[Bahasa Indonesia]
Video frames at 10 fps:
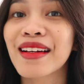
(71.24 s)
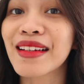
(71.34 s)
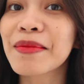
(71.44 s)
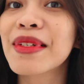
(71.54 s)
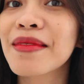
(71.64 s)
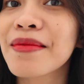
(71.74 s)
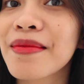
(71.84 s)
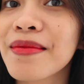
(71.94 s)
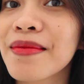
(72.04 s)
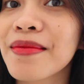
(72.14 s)
Karena emang
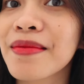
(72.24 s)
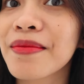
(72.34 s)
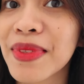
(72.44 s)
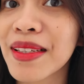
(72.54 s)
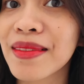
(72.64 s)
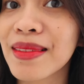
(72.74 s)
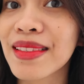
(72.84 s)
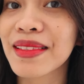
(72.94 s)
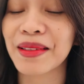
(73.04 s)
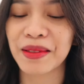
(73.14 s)

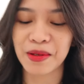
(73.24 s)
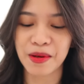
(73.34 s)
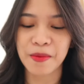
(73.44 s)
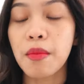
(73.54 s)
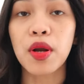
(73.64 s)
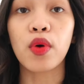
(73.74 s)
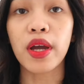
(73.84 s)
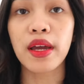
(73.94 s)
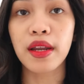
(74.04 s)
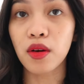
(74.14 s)
bagus gitu. By the
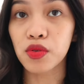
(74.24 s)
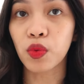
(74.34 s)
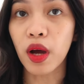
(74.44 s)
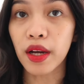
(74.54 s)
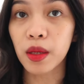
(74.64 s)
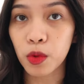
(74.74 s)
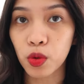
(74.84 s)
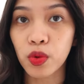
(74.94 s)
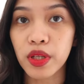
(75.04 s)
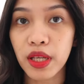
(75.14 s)
way, ini aku suka karena
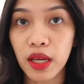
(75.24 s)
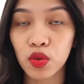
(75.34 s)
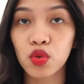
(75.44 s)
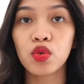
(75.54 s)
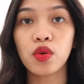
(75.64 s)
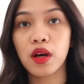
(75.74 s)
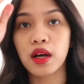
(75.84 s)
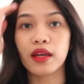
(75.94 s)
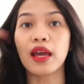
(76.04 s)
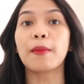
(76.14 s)
menurutku dia tuh
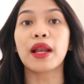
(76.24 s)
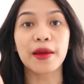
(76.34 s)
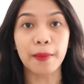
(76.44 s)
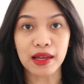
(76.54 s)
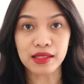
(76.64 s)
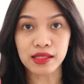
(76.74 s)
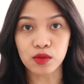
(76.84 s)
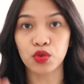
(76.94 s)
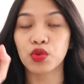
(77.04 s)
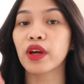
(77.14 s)
uh, yang paling pas
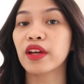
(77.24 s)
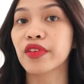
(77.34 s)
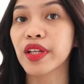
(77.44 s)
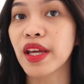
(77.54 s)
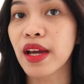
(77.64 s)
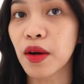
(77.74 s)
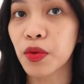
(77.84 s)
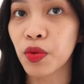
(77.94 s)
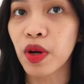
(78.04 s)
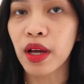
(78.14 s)
untuk everyday
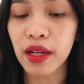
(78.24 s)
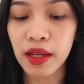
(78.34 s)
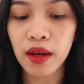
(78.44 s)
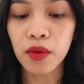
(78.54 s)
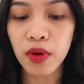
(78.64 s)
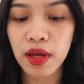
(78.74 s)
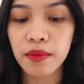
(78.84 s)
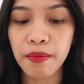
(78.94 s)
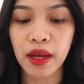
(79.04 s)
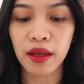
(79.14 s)
aku. Karena aku kan
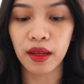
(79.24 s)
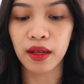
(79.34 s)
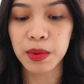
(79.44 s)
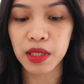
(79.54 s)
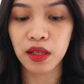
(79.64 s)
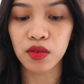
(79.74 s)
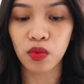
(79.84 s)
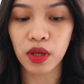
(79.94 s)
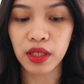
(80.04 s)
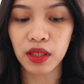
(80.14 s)
pakai lipstick
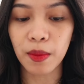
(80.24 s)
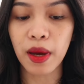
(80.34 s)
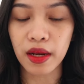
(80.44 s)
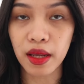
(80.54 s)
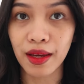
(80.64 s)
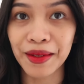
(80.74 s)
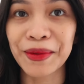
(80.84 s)
sukanya tiap hari ya.